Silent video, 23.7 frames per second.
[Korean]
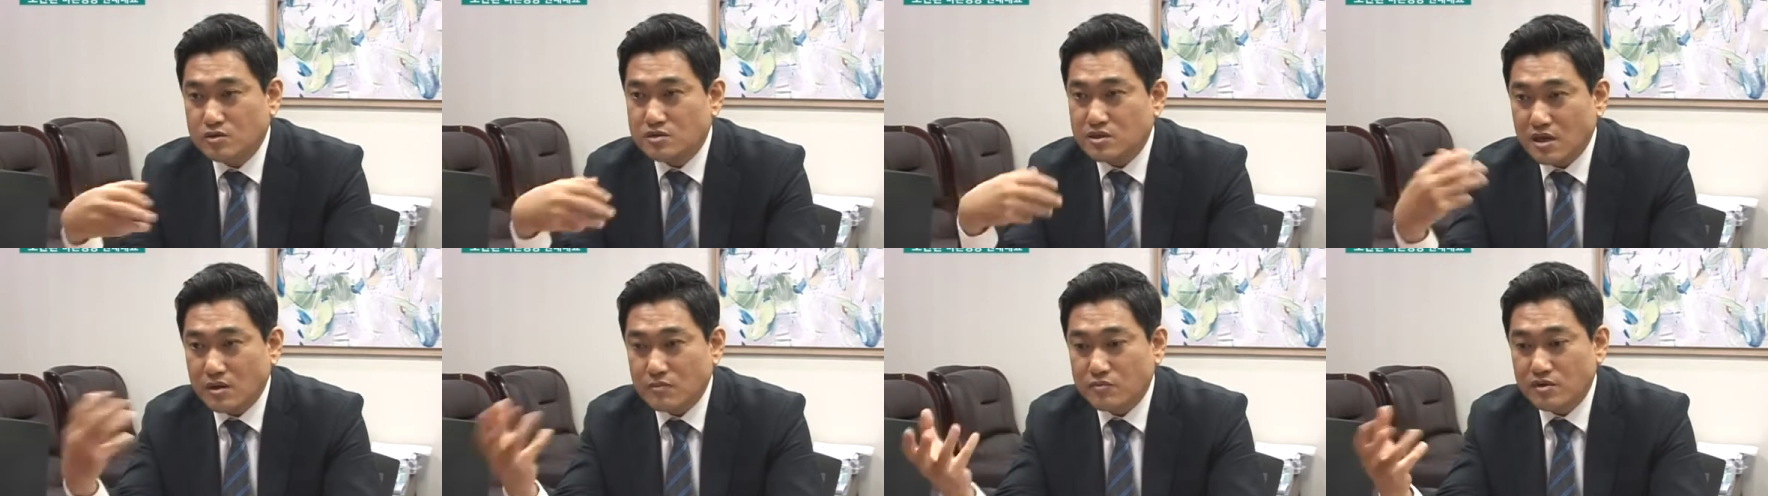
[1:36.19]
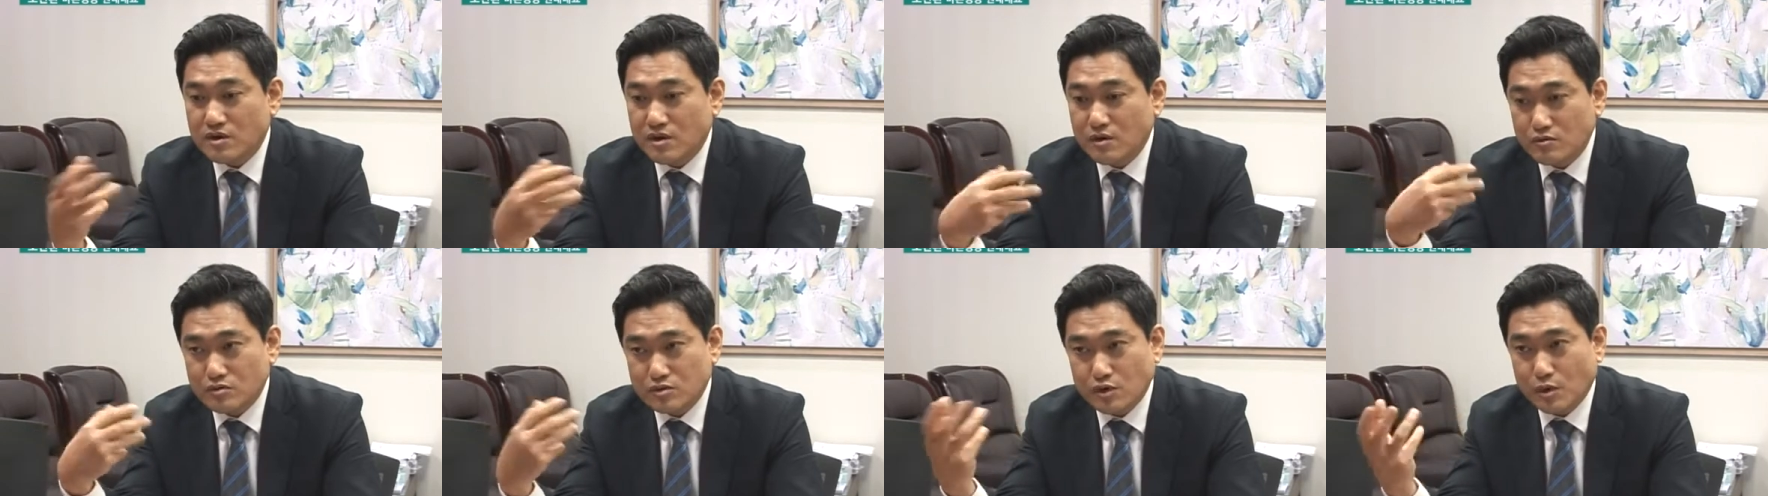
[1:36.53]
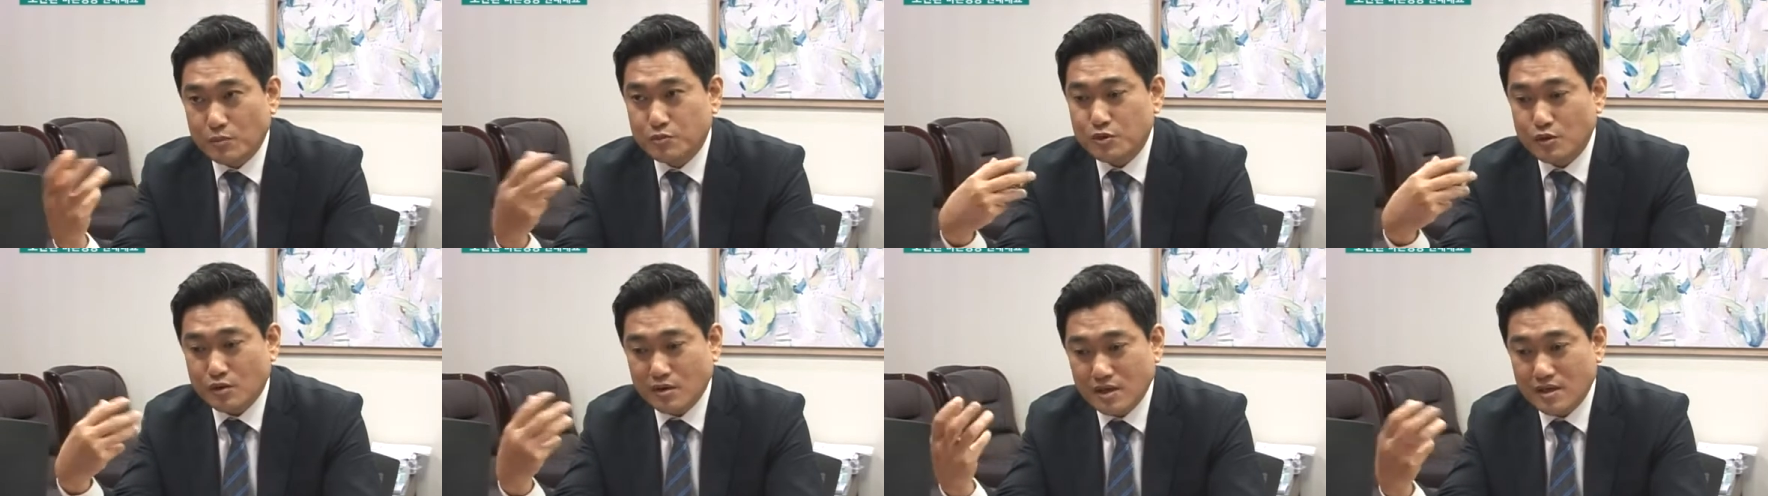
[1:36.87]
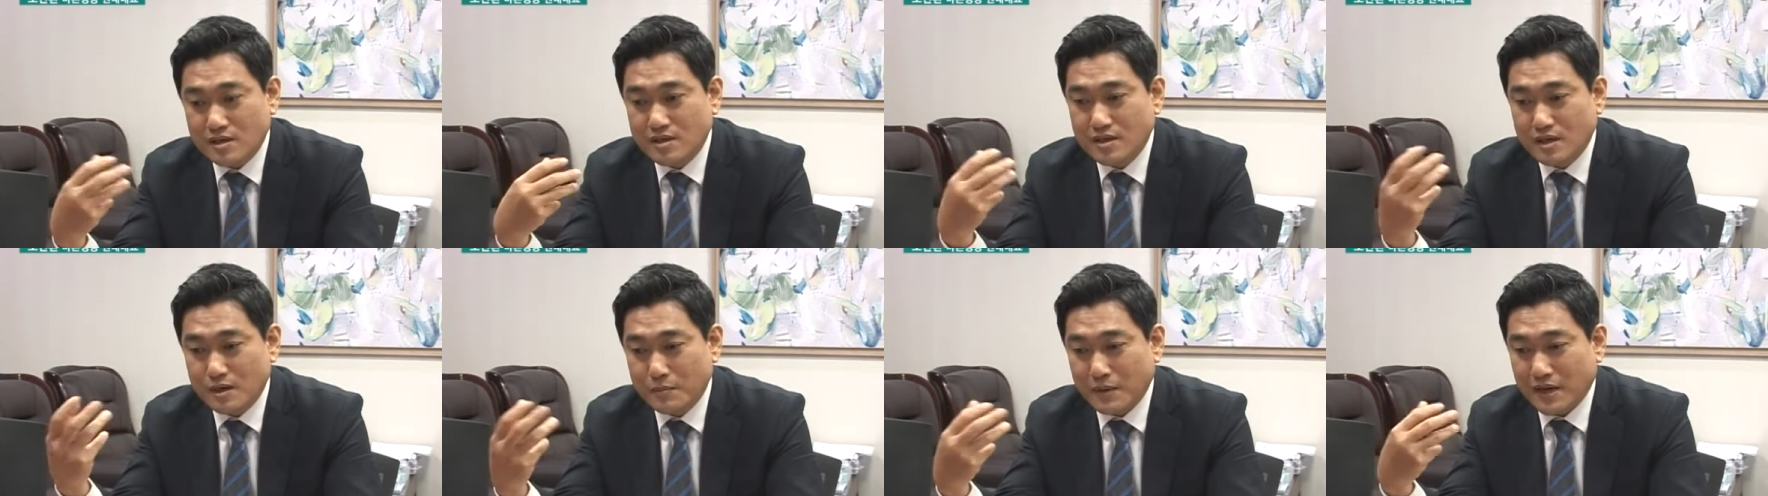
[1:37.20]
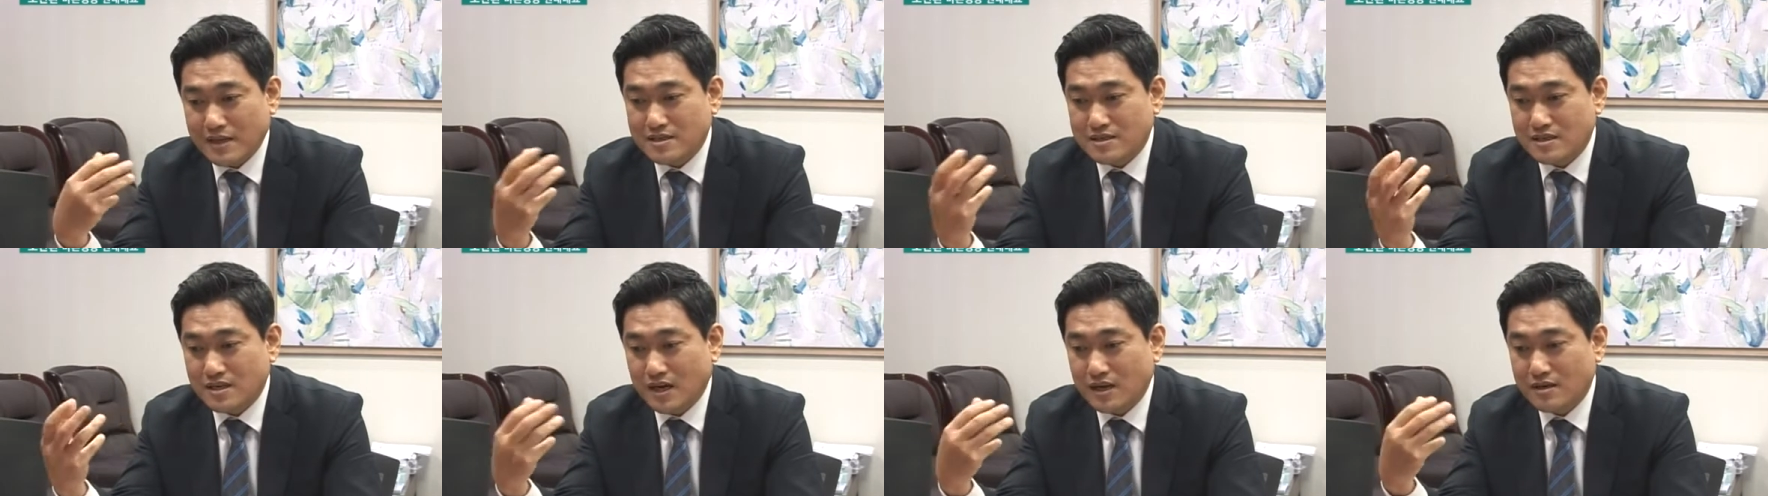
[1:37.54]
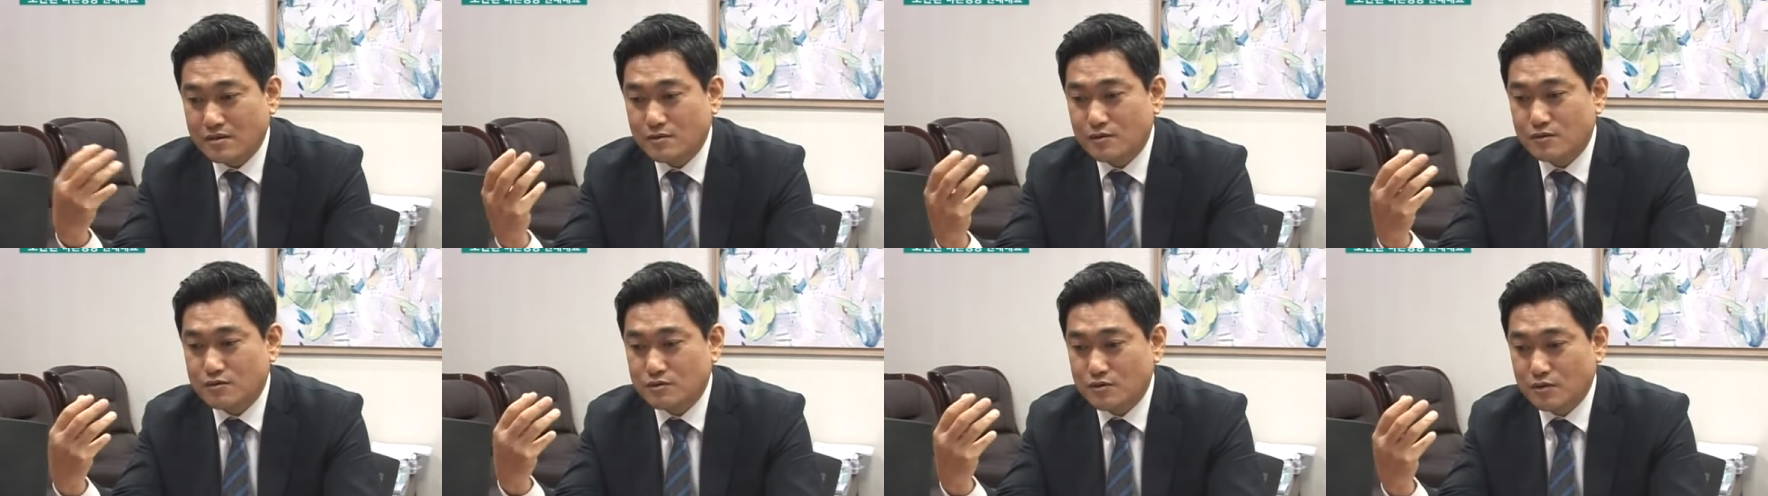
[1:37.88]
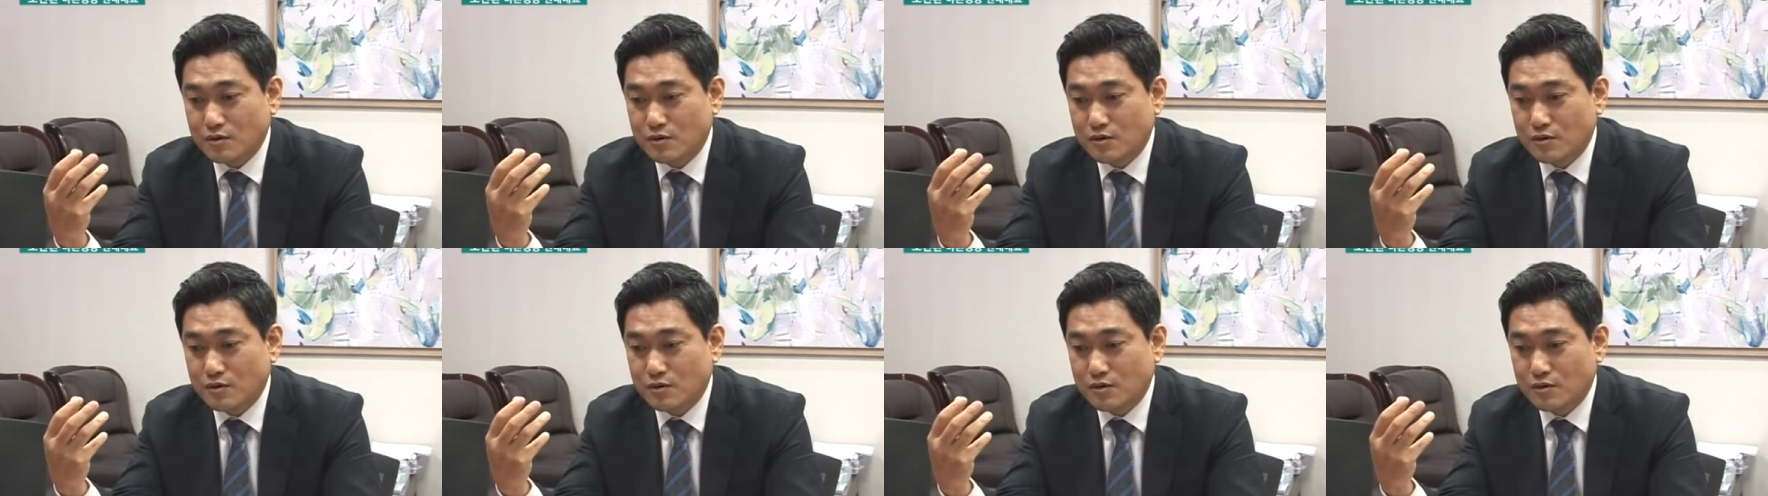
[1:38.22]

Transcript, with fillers: 사람들하고는 접촉할 기회가 많지가 않은 거죠.